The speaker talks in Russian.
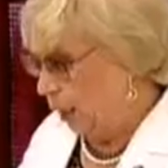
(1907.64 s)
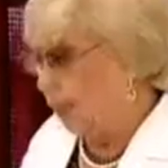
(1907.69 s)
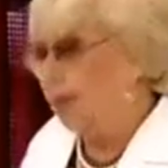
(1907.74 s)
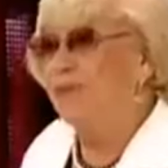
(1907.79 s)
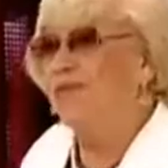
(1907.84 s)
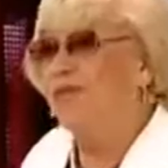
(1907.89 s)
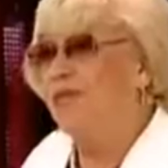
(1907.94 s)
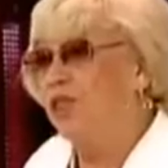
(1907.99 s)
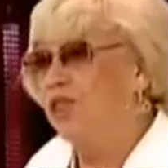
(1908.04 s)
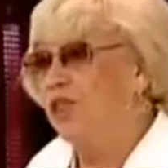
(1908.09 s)

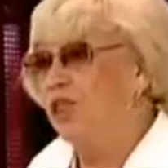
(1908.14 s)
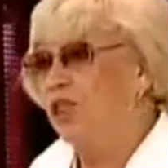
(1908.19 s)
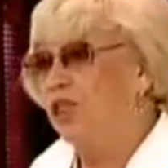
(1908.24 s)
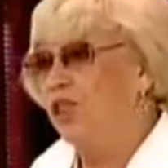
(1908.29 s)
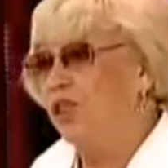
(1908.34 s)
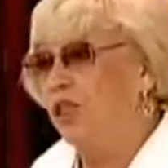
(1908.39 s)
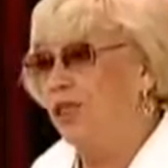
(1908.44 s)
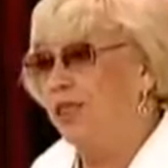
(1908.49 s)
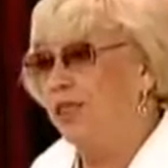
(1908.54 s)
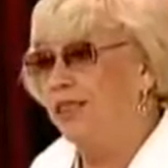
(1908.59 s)
а в
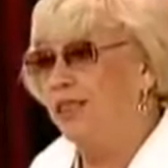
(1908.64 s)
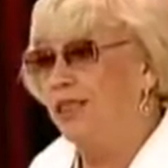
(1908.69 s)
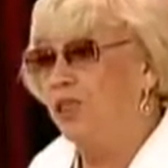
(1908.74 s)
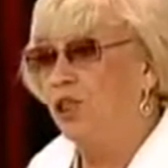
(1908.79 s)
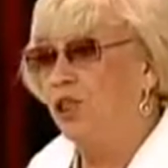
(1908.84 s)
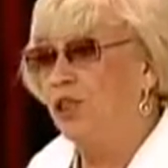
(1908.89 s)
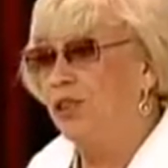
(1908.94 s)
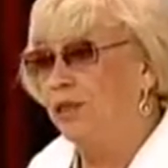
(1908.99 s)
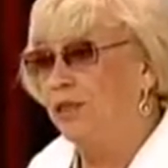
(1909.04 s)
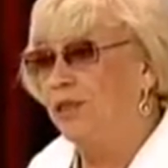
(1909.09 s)

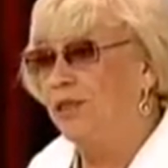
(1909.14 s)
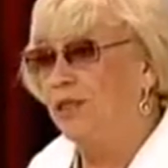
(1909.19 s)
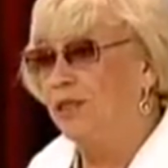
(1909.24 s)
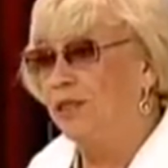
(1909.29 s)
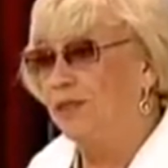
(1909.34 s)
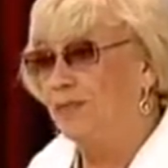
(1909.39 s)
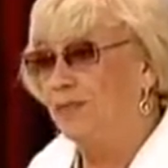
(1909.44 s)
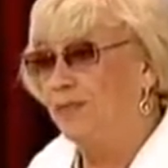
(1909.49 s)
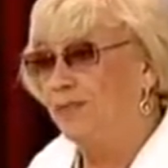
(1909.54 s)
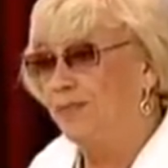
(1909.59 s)

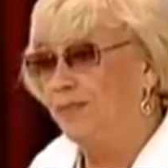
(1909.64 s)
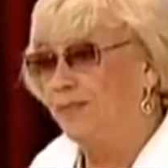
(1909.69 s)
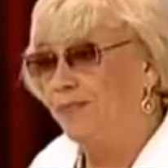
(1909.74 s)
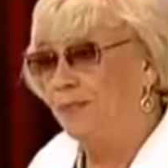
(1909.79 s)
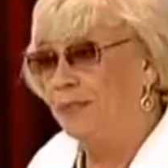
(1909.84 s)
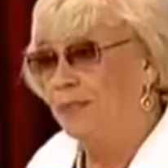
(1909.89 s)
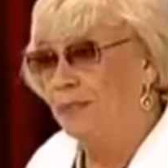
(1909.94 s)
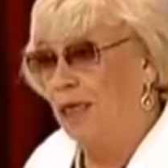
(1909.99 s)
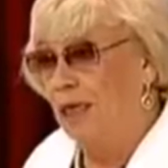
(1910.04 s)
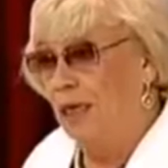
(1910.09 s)
1414
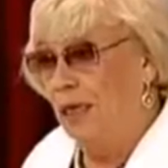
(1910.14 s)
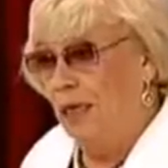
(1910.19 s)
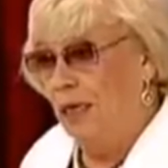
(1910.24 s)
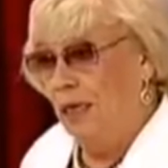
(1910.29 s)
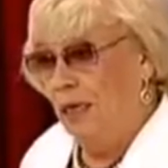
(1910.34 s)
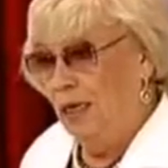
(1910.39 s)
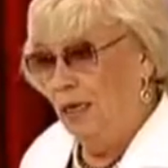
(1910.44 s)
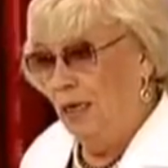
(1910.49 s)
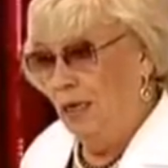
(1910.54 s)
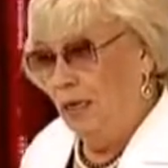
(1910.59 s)

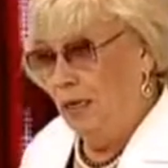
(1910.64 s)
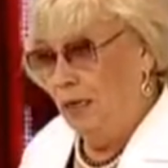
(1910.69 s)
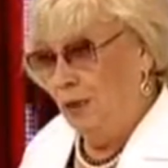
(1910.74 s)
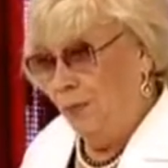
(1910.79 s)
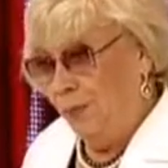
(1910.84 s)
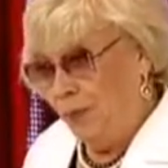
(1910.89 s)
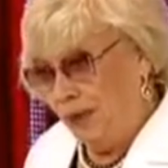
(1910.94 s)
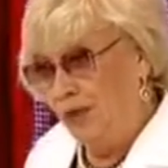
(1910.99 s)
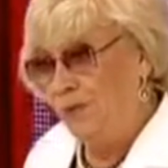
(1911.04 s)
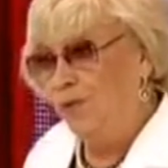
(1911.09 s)

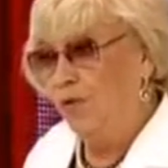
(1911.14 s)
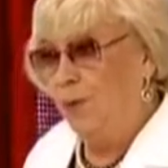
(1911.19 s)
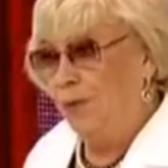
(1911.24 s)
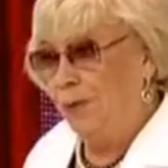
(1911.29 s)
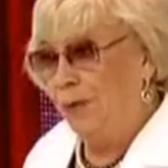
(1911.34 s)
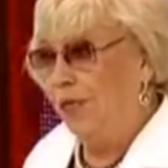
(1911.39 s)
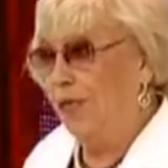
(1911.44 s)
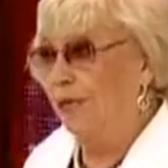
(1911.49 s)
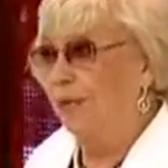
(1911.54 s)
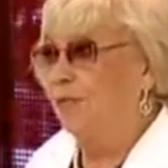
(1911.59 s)
при его
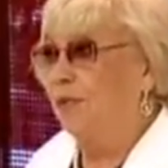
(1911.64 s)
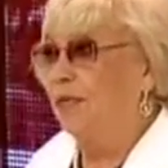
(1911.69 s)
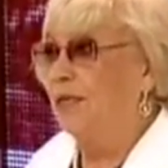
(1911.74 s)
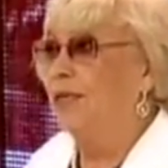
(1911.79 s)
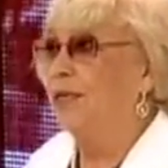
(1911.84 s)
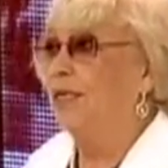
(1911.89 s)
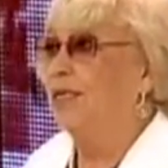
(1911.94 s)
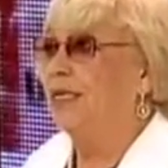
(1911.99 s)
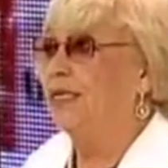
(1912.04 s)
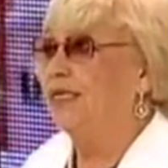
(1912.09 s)

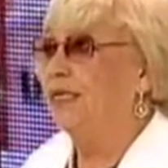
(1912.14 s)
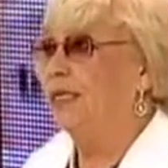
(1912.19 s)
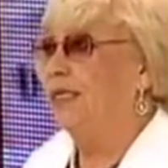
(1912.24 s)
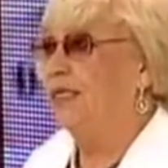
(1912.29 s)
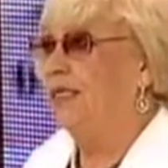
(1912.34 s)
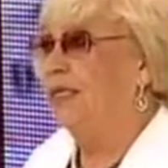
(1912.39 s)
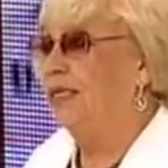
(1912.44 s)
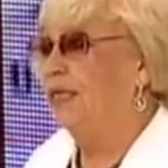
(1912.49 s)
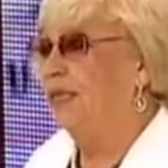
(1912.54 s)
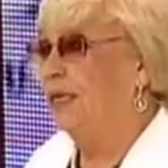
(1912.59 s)
преемнике и
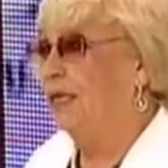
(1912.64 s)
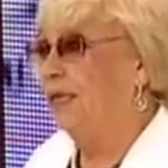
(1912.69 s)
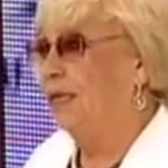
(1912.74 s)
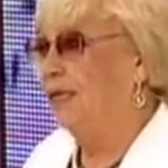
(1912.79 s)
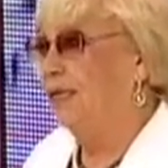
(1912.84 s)
наследнике